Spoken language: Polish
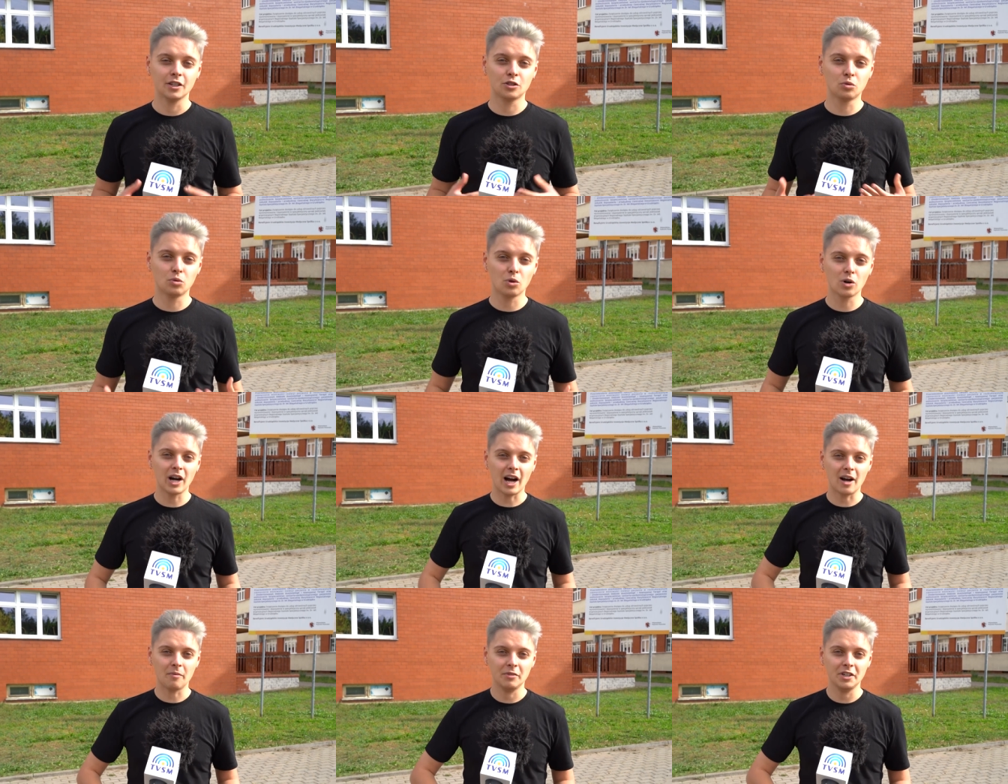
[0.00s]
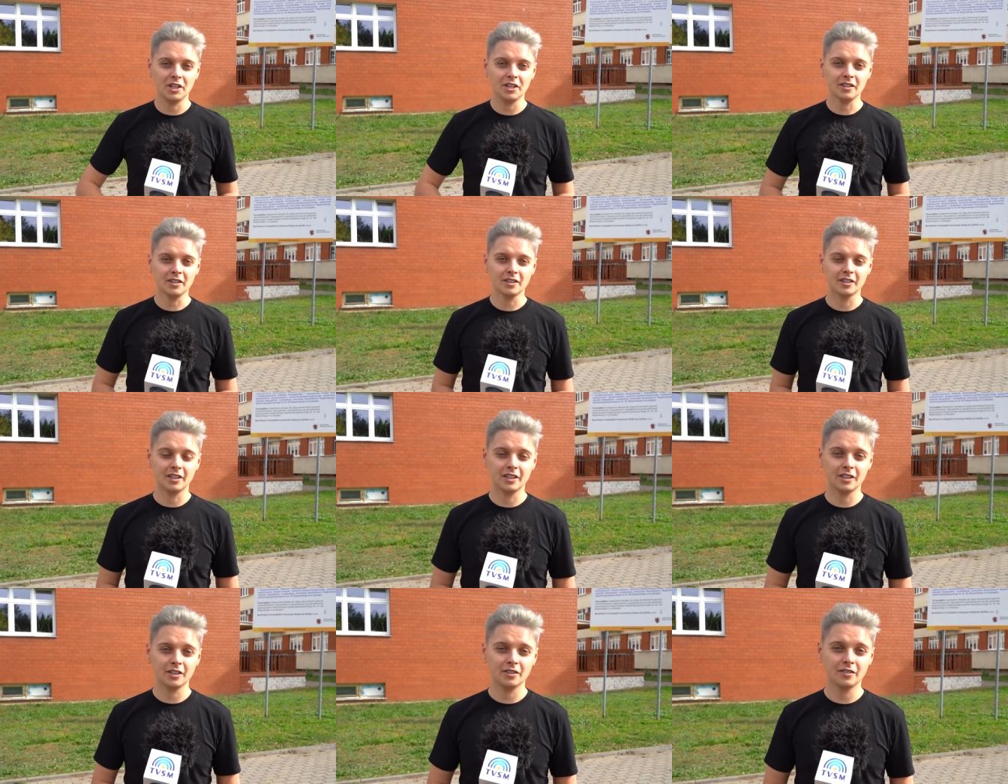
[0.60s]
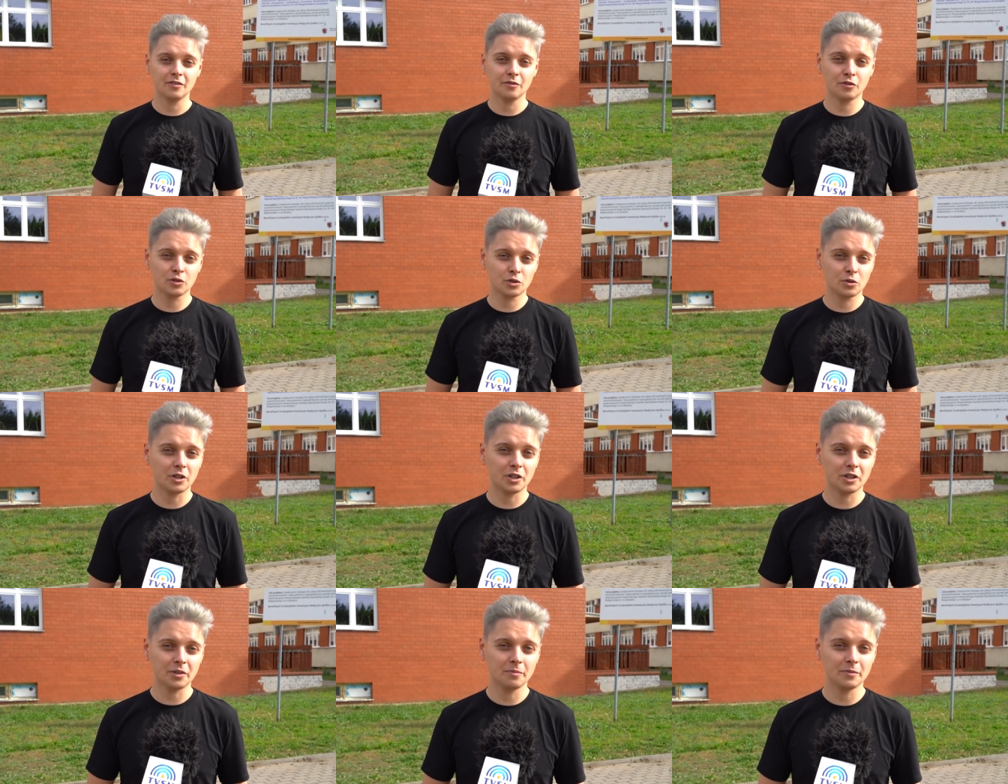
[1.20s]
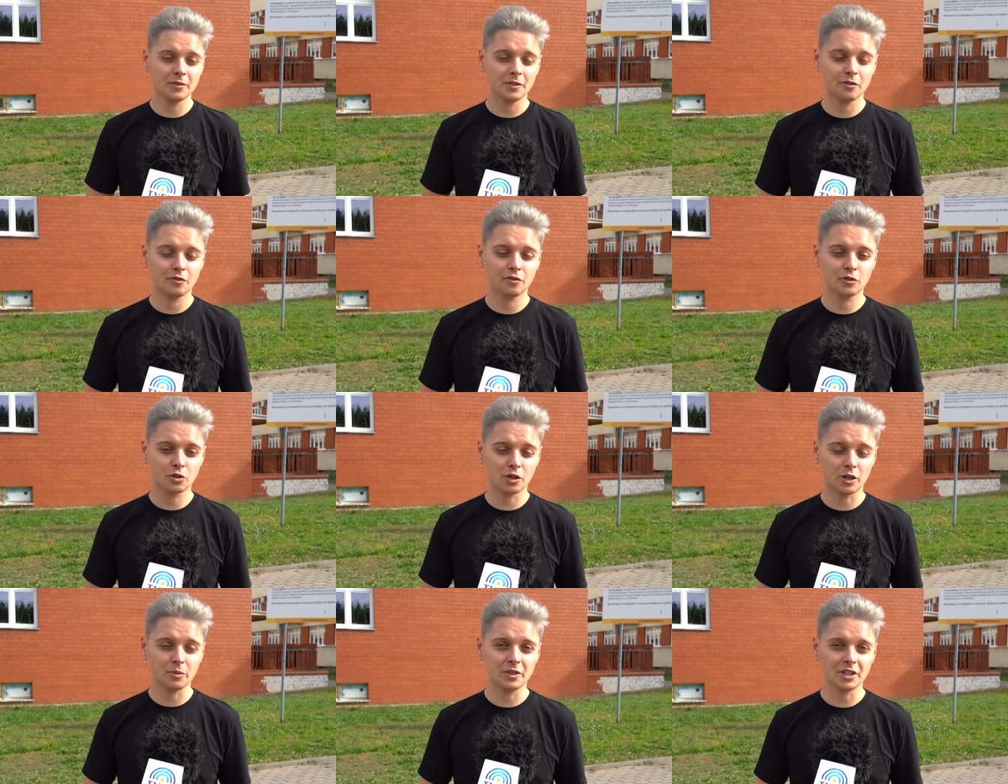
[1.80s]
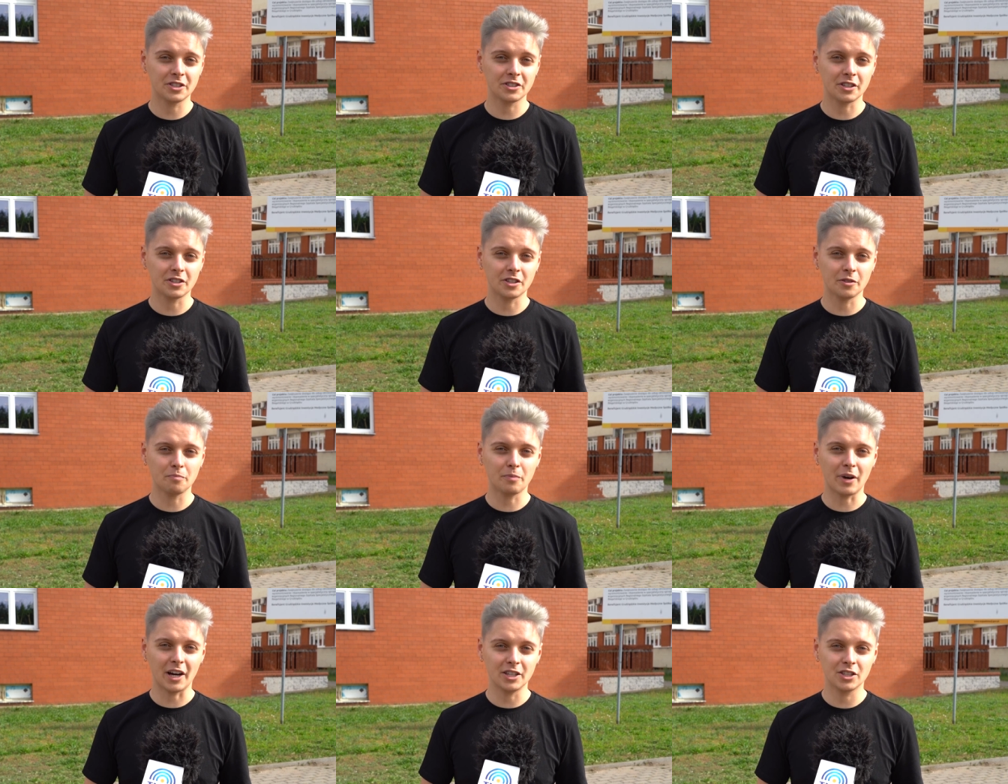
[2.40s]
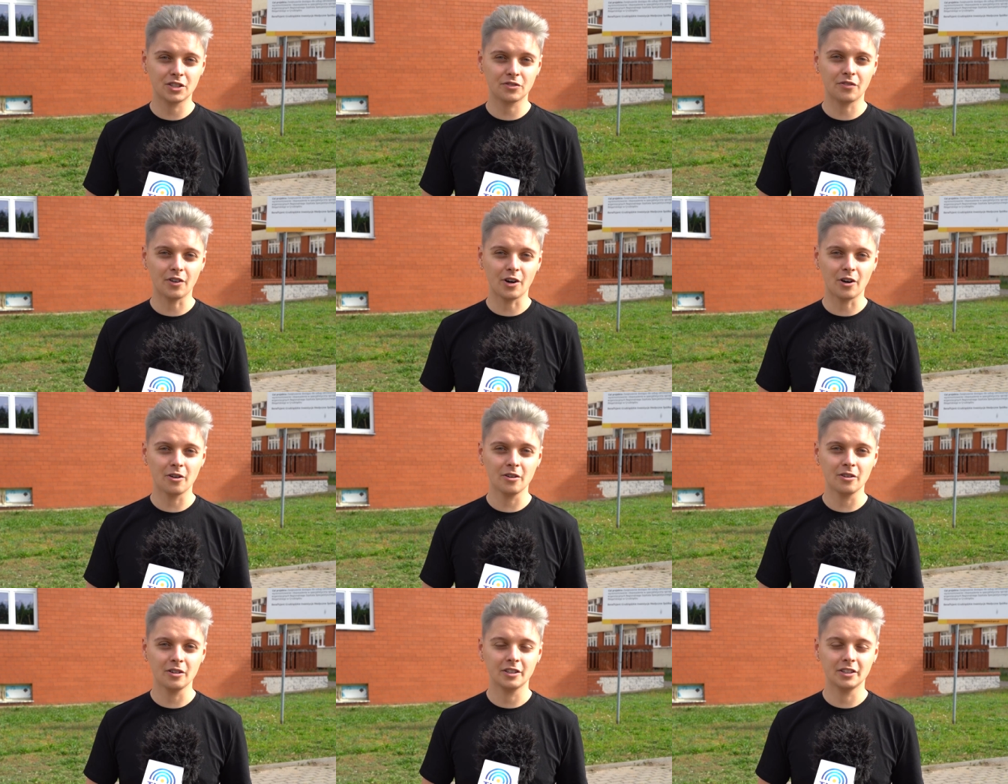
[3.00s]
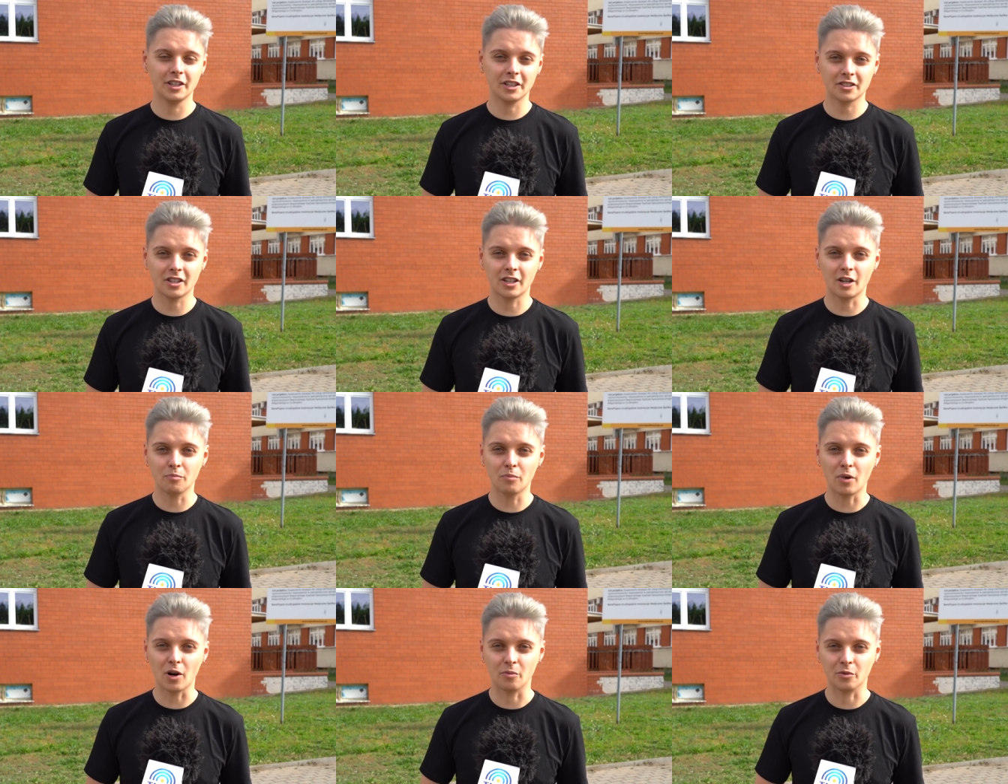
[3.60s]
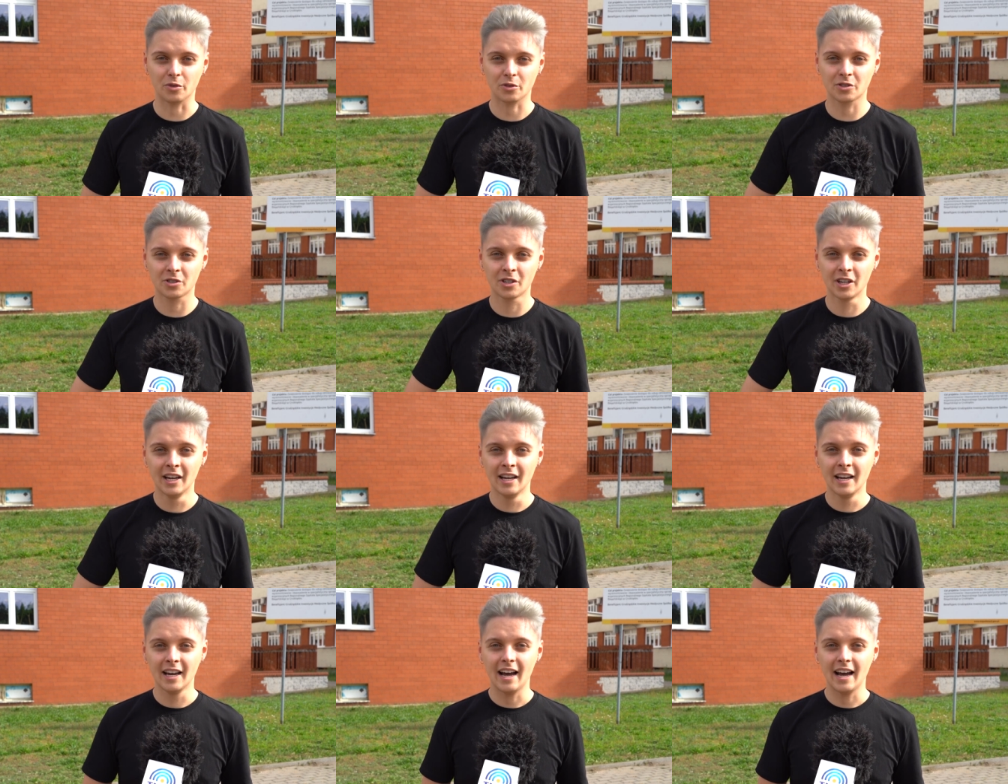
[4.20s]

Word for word: długami, y, w, których, w którym niestety państwo nie chce nam pomóc.